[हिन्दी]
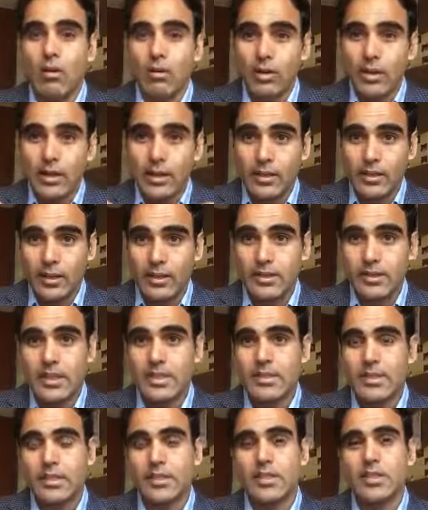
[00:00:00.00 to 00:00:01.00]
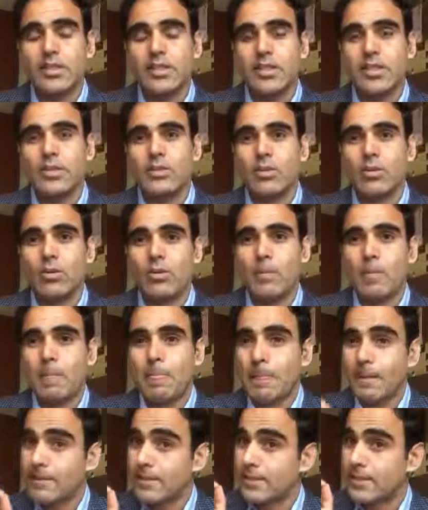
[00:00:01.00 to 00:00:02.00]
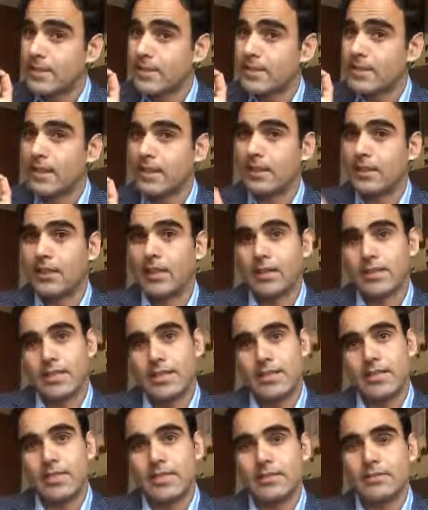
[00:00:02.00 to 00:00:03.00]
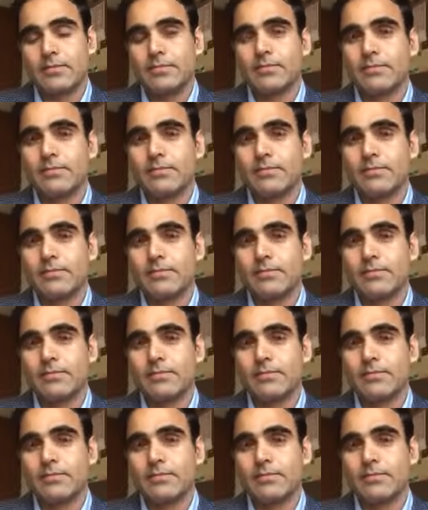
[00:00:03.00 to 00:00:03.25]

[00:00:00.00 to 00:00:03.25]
और इंटेलिजेंस एजेंसीज को इस चीज़ की इतला कीजिए